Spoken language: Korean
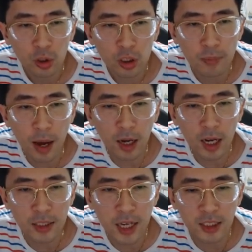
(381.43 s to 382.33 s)
이
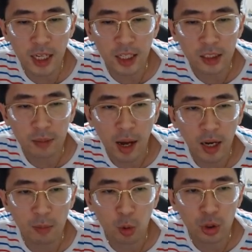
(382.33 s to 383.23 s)
마가 상장이라서
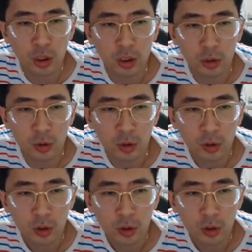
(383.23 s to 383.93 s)
마가 못 뜨거든요.